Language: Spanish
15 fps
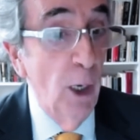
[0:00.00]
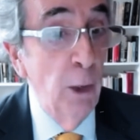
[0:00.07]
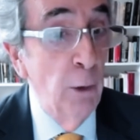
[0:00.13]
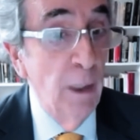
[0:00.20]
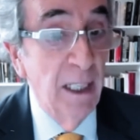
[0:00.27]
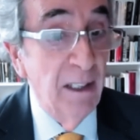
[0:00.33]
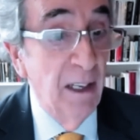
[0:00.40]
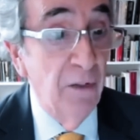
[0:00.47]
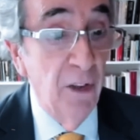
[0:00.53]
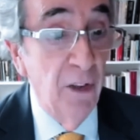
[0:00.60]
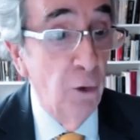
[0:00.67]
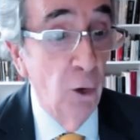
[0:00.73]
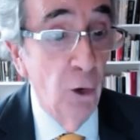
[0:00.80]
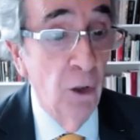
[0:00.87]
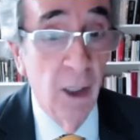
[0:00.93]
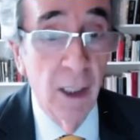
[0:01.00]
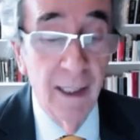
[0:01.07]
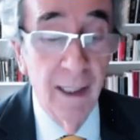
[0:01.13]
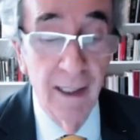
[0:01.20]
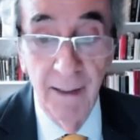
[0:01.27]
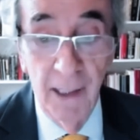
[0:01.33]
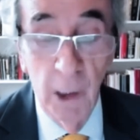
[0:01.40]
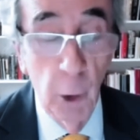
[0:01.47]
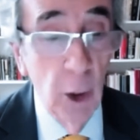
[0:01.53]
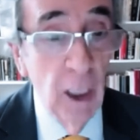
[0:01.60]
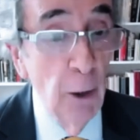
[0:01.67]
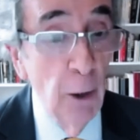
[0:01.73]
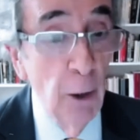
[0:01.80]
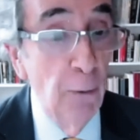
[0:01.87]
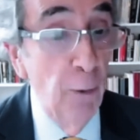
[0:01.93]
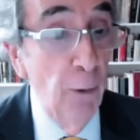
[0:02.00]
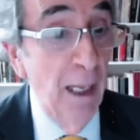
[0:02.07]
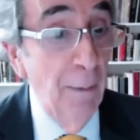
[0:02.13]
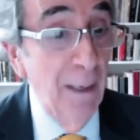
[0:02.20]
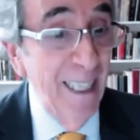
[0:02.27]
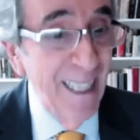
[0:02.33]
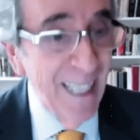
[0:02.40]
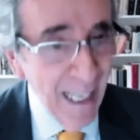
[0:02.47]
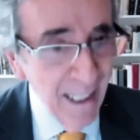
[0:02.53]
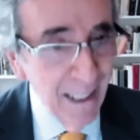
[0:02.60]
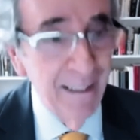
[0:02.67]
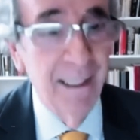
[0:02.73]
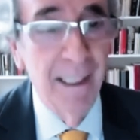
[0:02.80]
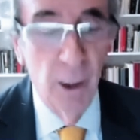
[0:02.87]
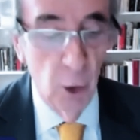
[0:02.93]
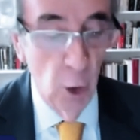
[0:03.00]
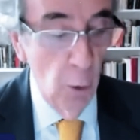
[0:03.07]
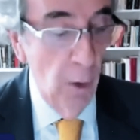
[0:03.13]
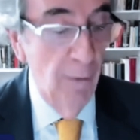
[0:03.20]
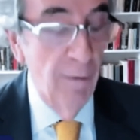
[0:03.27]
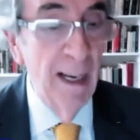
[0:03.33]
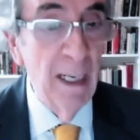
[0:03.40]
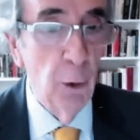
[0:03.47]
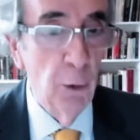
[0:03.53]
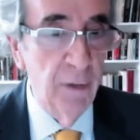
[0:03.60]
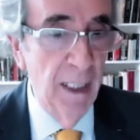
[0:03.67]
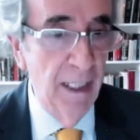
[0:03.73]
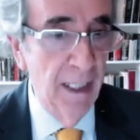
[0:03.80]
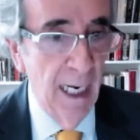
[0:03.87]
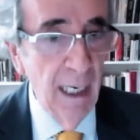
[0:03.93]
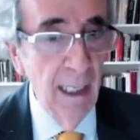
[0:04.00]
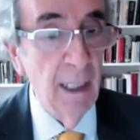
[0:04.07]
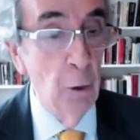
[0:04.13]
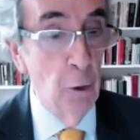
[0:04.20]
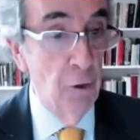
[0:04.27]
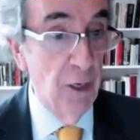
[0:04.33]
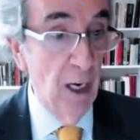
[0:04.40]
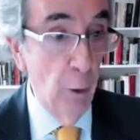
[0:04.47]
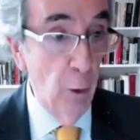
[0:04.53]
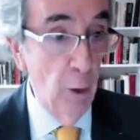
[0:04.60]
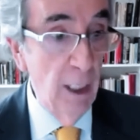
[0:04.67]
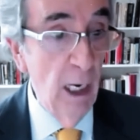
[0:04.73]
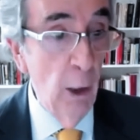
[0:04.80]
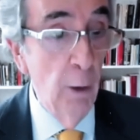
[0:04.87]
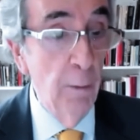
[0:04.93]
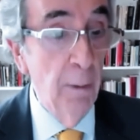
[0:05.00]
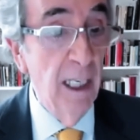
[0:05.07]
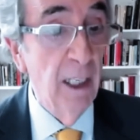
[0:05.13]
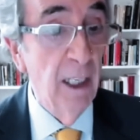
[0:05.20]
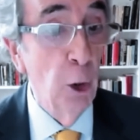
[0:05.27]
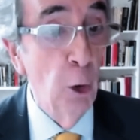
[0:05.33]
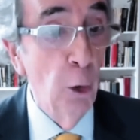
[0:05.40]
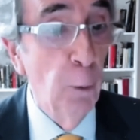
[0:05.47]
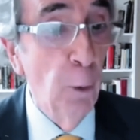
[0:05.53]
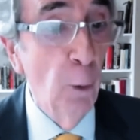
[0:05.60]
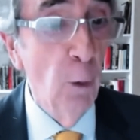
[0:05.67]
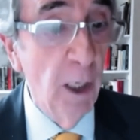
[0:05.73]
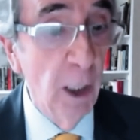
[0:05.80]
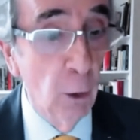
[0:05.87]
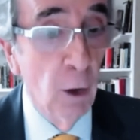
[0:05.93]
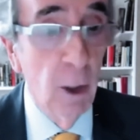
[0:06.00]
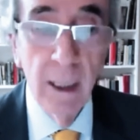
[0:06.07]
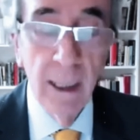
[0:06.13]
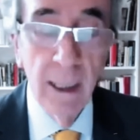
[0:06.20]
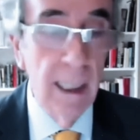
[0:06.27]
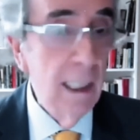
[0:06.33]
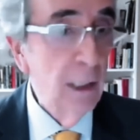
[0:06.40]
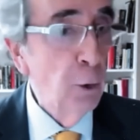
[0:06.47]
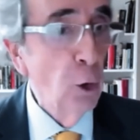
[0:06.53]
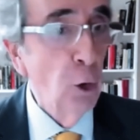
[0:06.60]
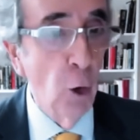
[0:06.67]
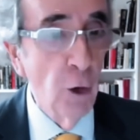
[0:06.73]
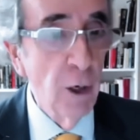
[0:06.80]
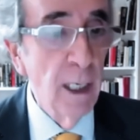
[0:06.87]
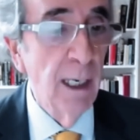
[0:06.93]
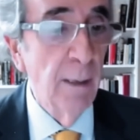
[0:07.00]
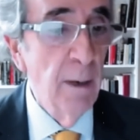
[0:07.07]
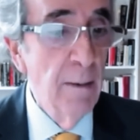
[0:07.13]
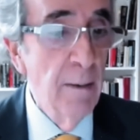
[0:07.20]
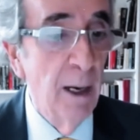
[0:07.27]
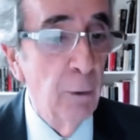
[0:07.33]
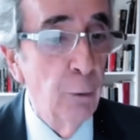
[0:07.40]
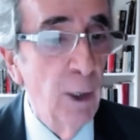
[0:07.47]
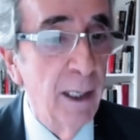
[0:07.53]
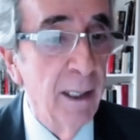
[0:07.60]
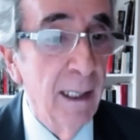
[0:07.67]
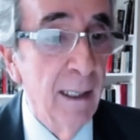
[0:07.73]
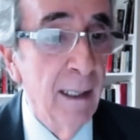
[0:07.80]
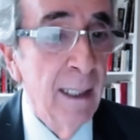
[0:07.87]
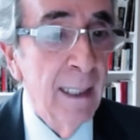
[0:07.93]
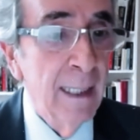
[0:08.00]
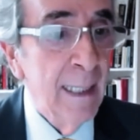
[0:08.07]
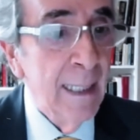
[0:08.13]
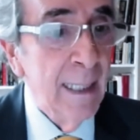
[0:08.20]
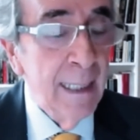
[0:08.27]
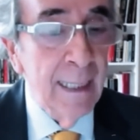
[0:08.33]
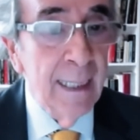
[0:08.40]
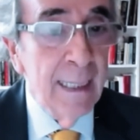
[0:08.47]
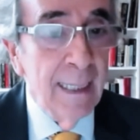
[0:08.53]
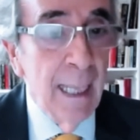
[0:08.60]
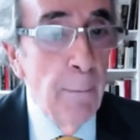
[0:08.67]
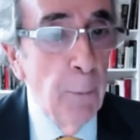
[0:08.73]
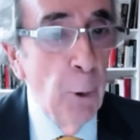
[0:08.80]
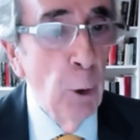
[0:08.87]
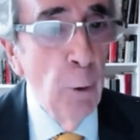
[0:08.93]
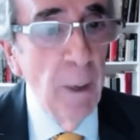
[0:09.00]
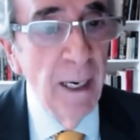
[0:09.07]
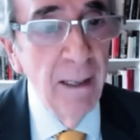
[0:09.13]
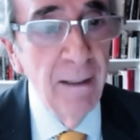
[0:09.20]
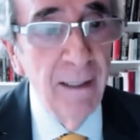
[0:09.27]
no hay una transición de órganos fundamentales como el Banco Central, la Contraloría o el Ministerio Público. Estos corren la misma suerte. Tampoco